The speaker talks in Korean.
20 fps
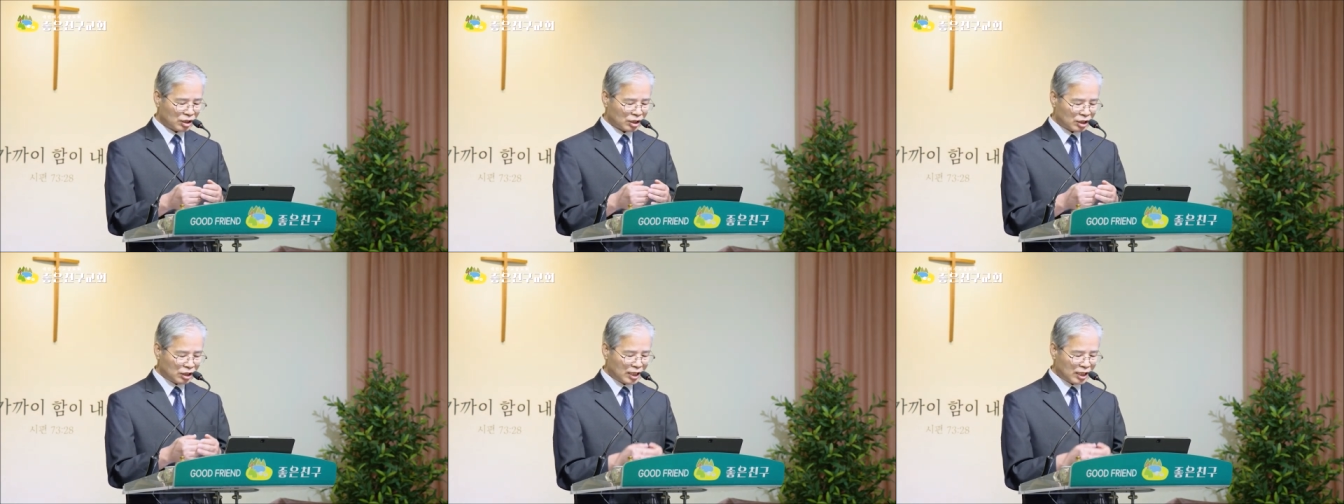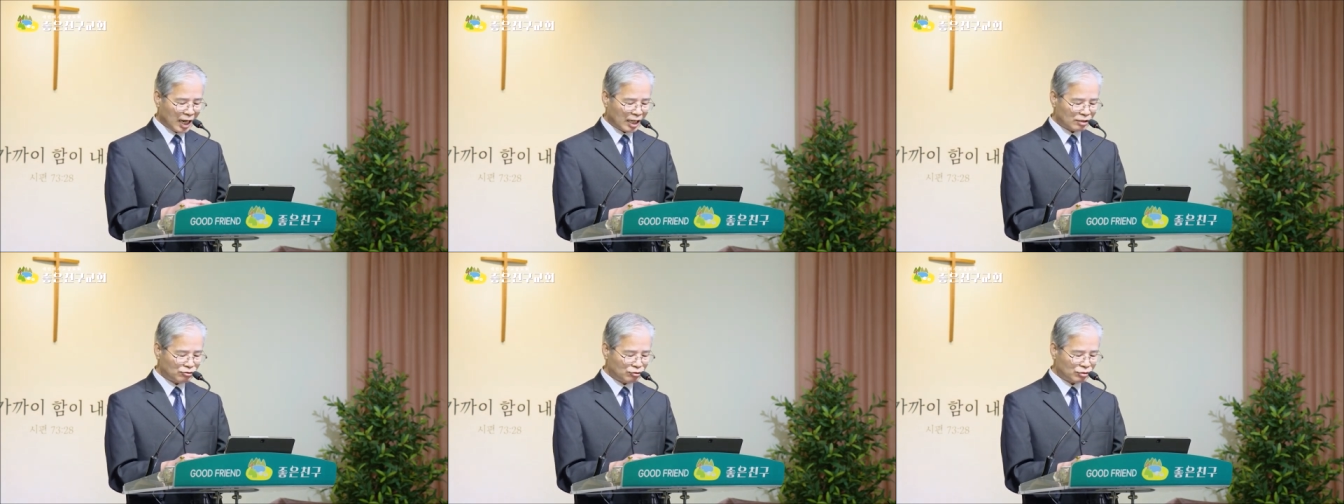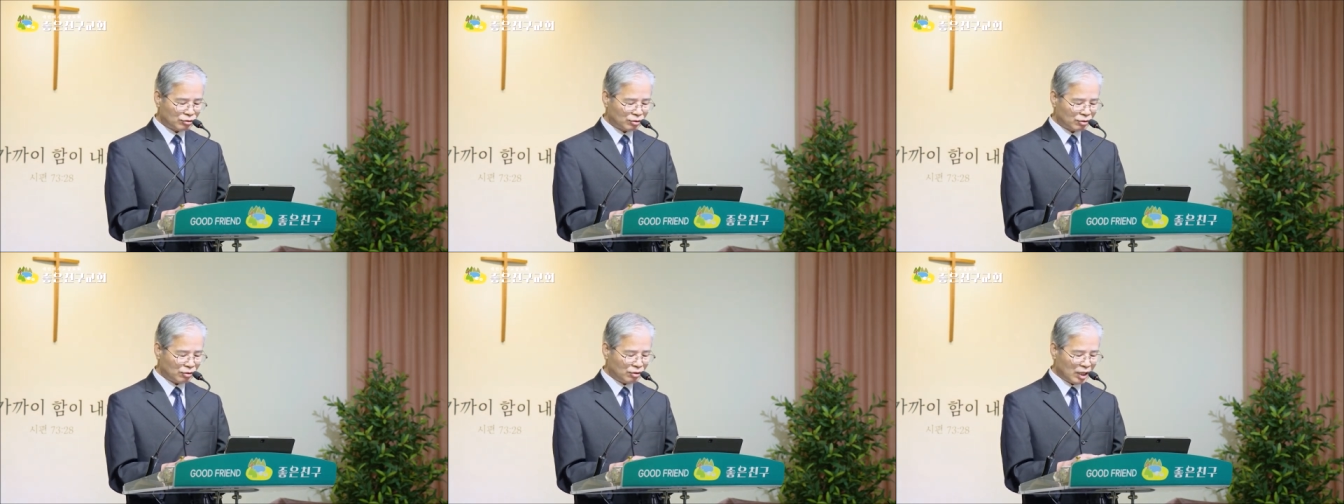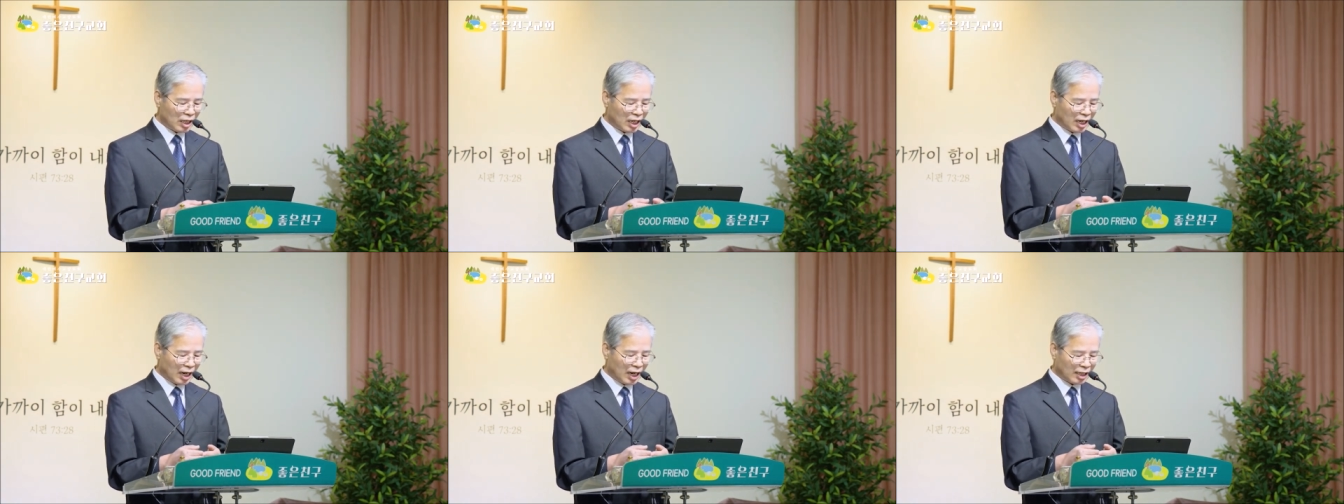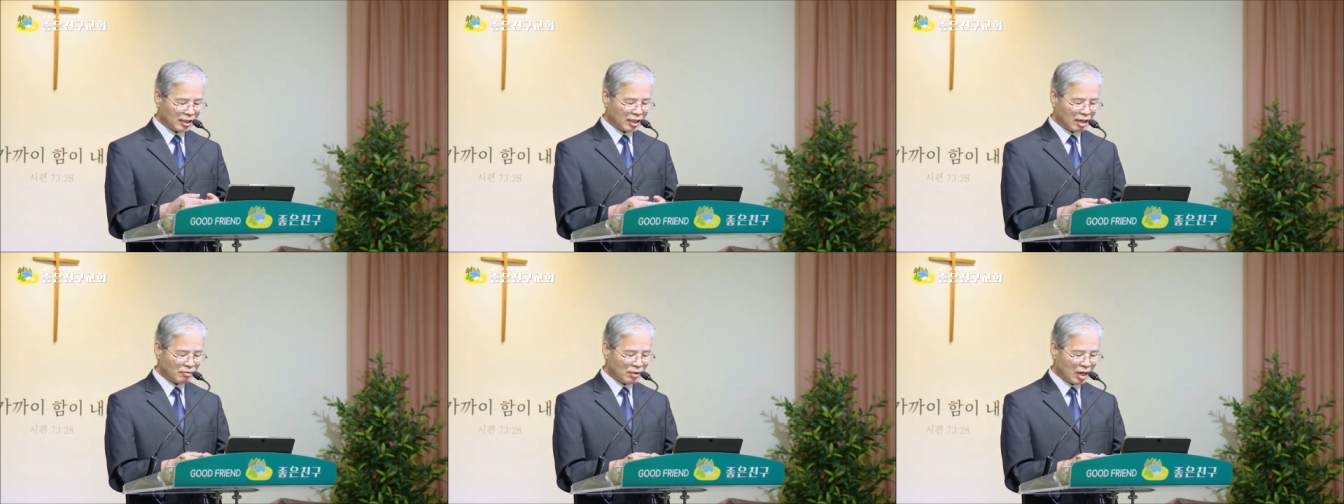그 가죽으로
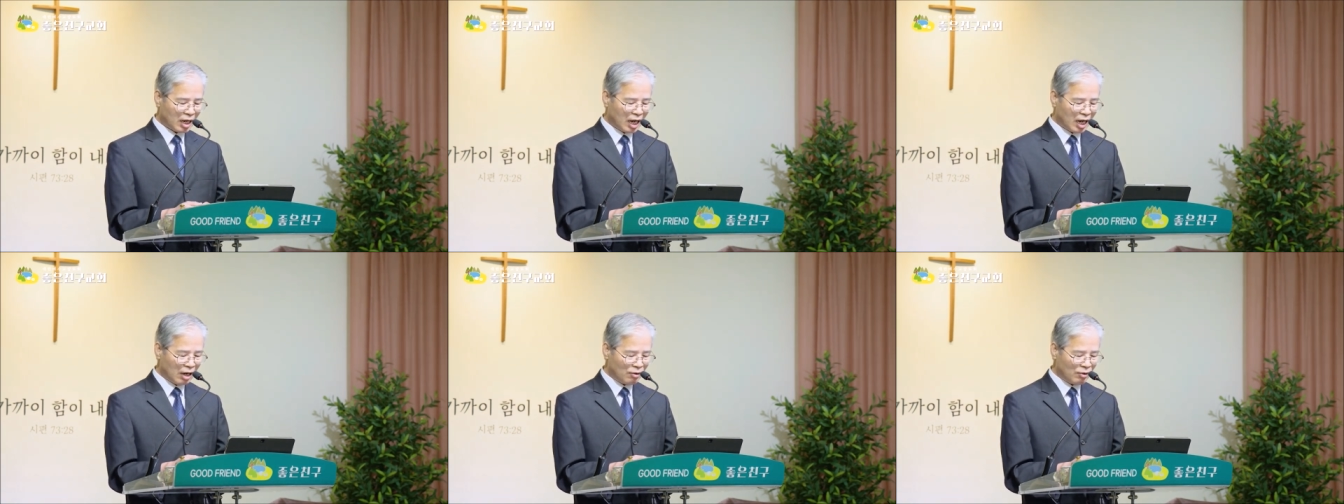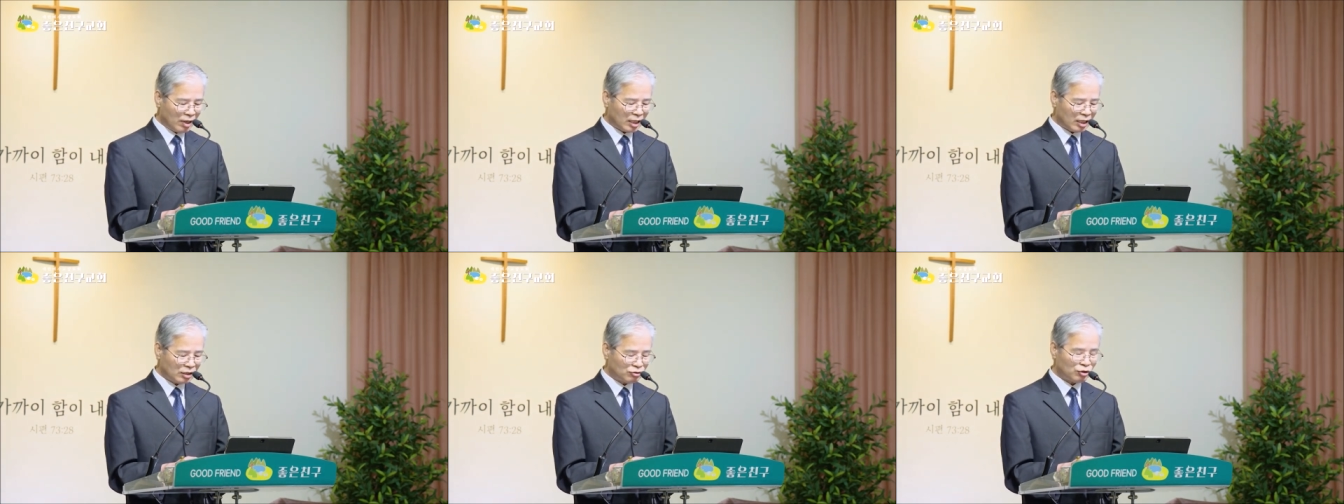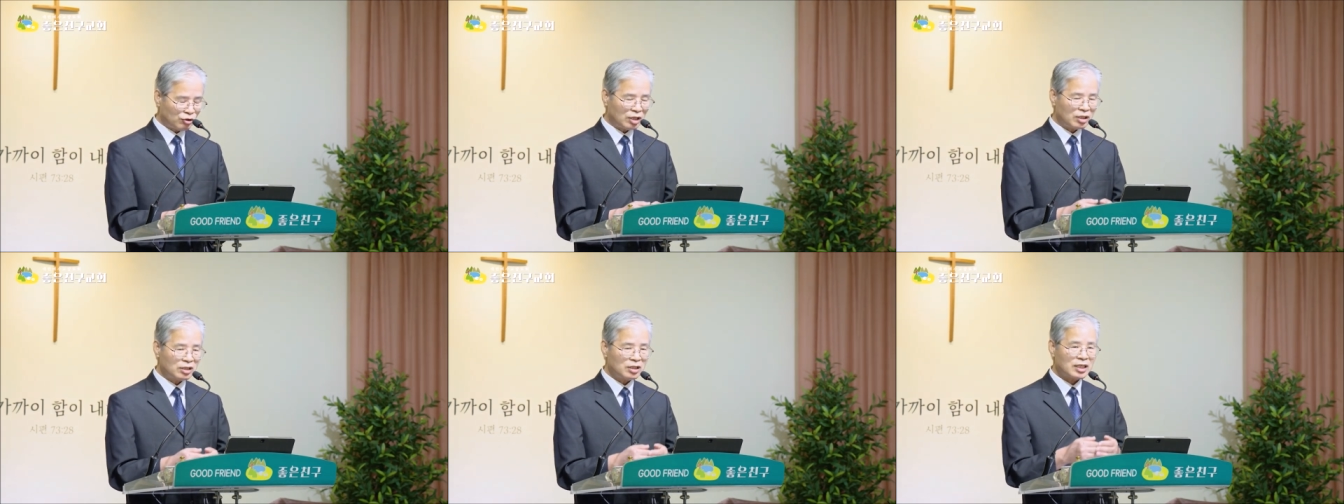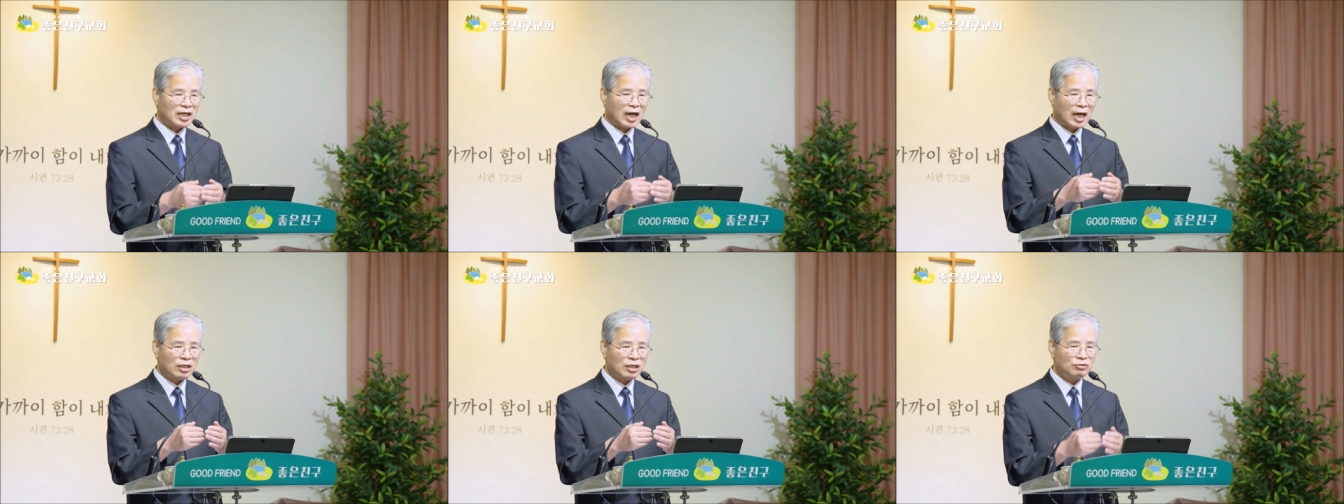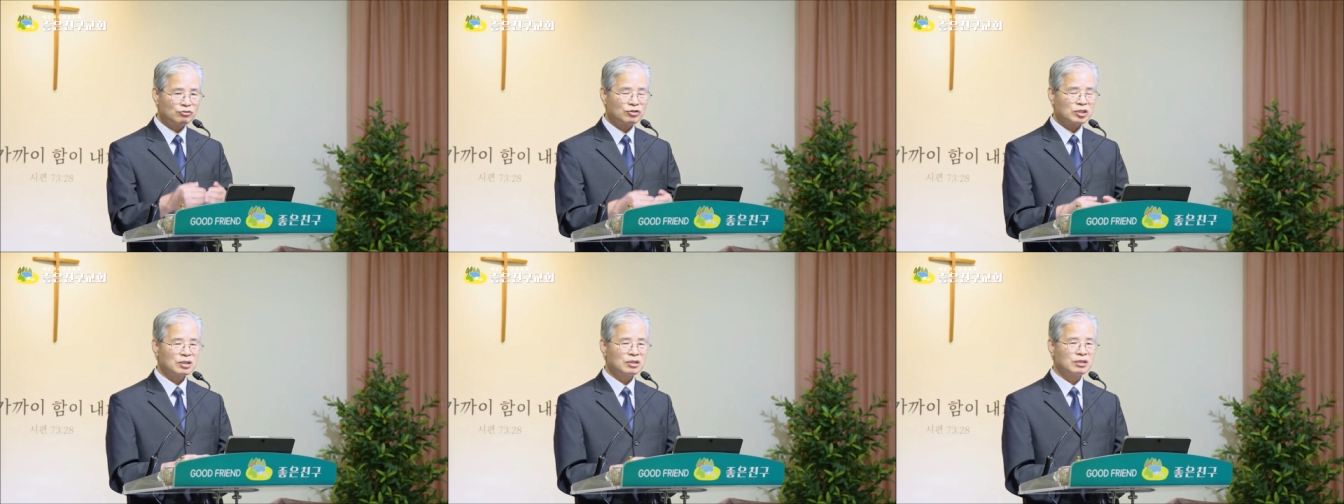아담과 하와의 죄를
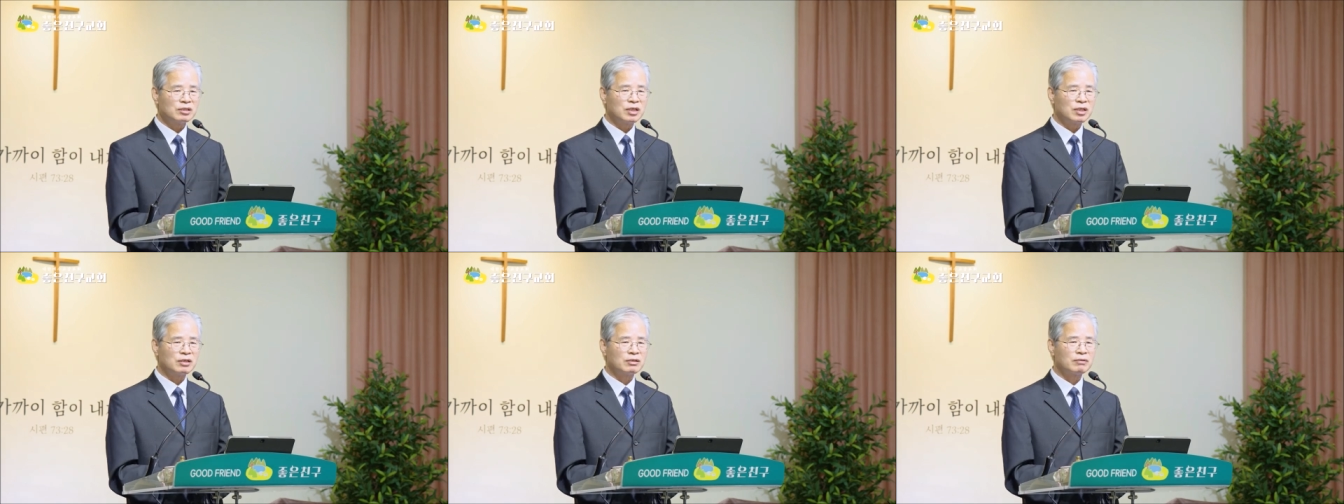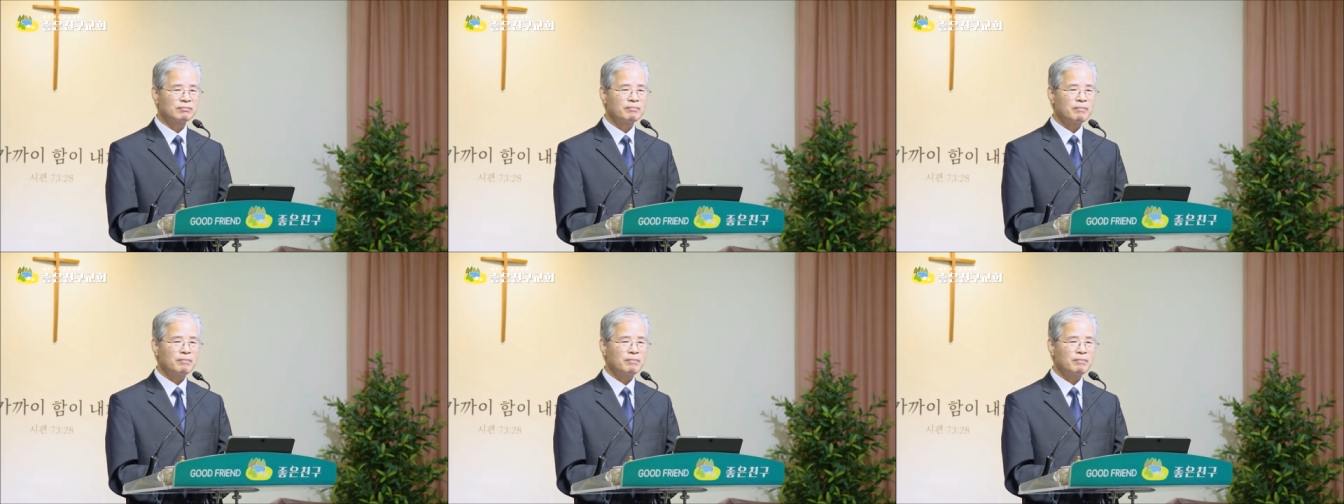가려 주신 거예요.